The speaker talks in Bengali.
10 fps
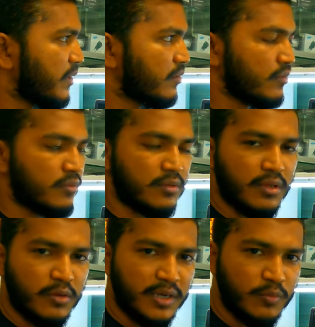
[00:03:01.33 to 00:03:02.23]
আমি এখন
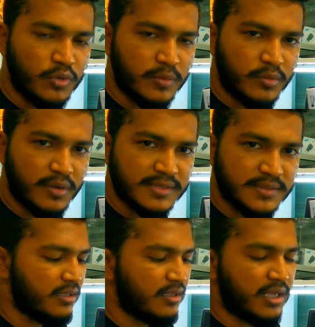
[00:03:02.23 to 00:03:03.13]
অলরেডি বুটেবল করা
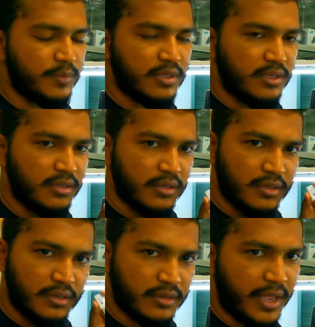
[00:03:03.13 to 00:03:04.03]
আমি
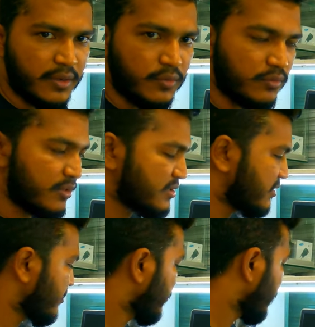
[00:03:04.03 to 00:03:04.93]
কানেক্ট
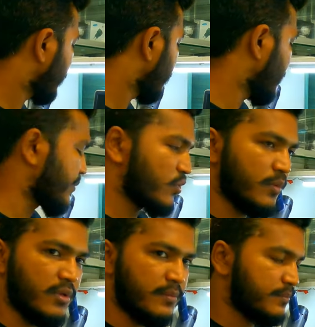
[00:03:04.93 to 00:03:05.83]
করতেছি
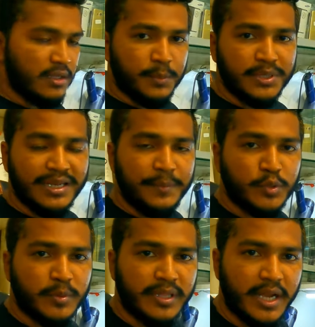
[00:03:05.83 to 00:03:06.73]
ল্যাপটপে আপনার
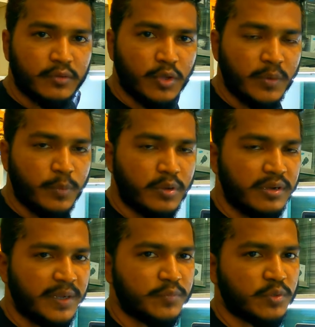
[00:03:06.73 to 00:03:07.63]
ল্যাপটপে কানেক্ট করার পর
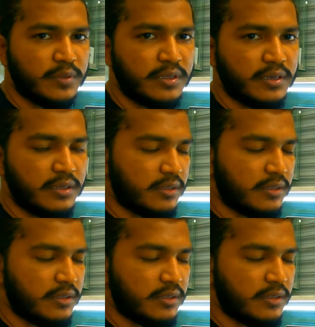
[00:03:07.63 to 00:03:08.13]
ল্যাপটপের